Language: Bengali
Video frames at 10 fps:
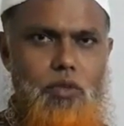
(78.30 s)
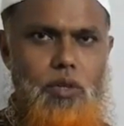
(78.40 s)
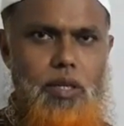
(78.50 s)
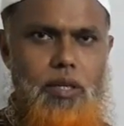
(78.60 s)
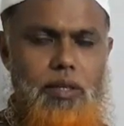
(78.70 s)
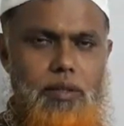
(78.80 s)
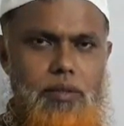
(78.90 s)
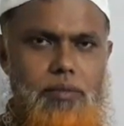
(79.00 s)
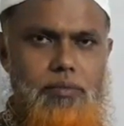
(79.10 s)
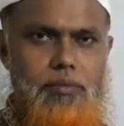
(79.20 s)
ঘরে
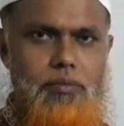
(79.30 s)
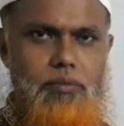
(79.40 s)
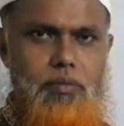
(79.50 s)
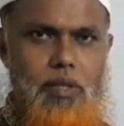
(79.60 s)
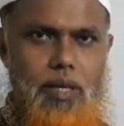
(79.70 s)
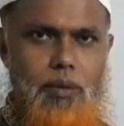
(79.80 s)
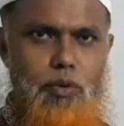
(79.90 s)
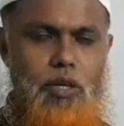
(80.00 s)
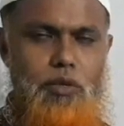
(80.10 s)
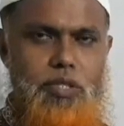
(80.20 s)

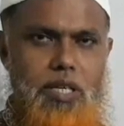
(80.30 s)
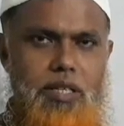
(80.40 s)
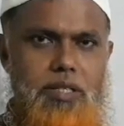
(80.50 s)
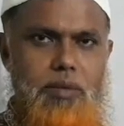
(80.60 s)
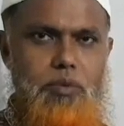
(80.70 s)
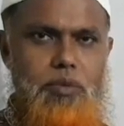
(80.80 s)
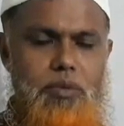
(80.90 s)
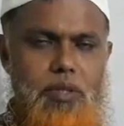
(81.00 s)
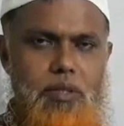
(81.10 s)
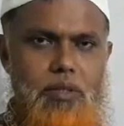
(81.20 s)
লেখাপড়াটাও চালিয়ে যাব
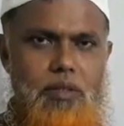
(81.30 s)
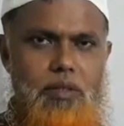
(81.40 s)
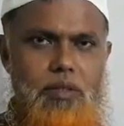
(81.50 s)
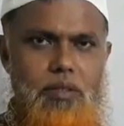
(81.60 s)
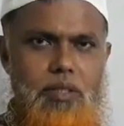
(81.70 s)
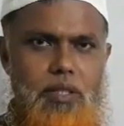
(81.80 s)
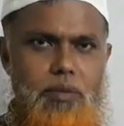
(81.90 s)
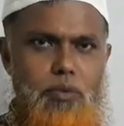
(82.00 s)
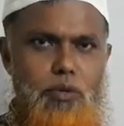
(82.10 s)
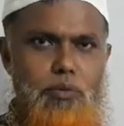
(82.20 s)

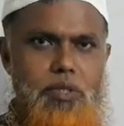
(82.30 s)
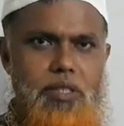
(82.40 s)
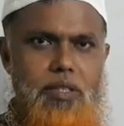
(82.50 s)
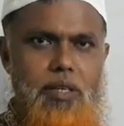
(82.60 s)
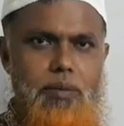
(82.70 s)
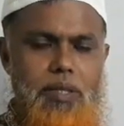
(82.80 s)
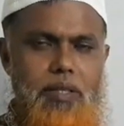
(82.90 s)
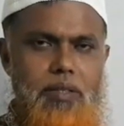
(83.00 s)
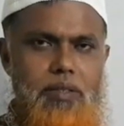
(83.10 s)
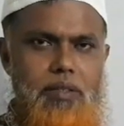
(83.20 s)
যাতে পরবর্তীতে
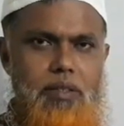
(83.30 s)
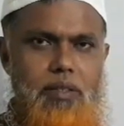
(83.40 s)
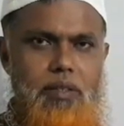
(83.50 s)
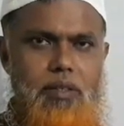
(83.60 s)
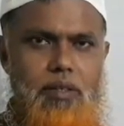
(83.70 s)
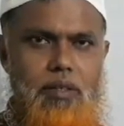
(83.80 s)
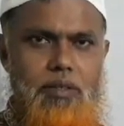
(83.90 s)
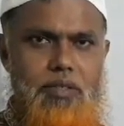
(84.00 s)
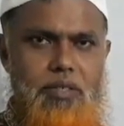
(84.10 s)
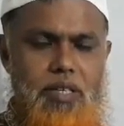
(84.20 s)
আমাদের
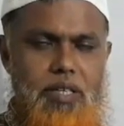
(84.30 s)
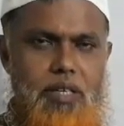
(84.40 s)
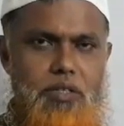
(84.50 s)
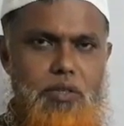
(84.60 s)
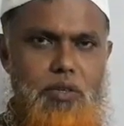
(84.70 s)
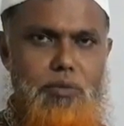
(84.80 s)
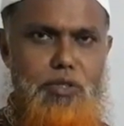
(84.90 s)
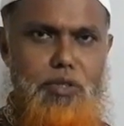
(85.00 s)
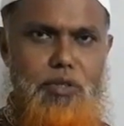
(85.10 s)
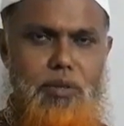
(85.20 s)
শ্রেণী
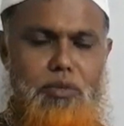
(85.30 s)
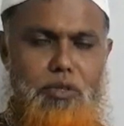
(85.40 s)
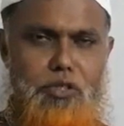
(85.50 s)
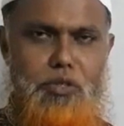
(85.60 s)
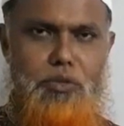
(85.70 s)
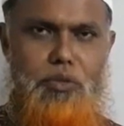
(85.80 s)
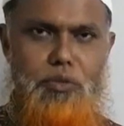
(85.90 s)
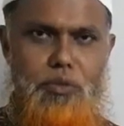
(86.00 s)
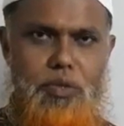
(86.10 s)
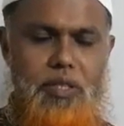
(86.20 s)
কার্যক্রমে যখন আমরা
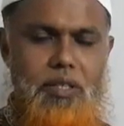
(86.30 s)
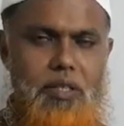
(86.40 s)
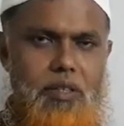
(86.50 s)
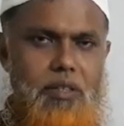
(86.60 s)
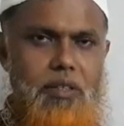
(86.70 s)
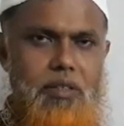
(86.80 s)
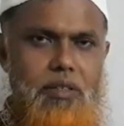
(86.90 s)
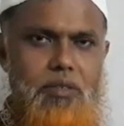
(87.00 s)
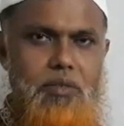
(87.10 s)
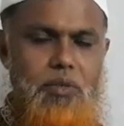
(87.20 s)
অংশগ্রহণ করি
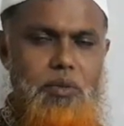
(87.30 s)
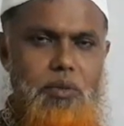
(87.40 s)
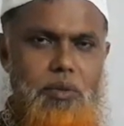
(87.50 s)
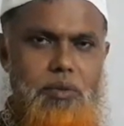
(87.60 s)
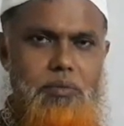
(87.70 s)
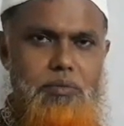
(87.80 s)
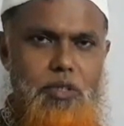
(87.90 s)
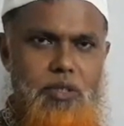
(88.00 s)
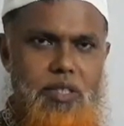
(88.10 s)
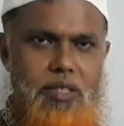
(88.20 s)
তখন
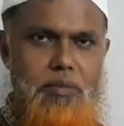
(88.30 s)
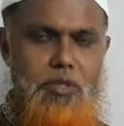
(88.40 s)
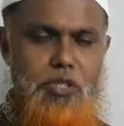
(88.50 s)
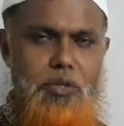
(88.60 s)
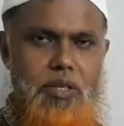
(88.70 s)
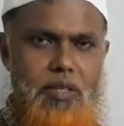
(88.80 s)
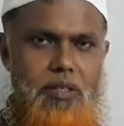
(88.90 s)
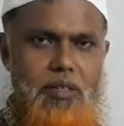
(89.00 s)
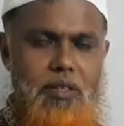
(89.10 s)
প্রত্যেকটা বিষয়েরই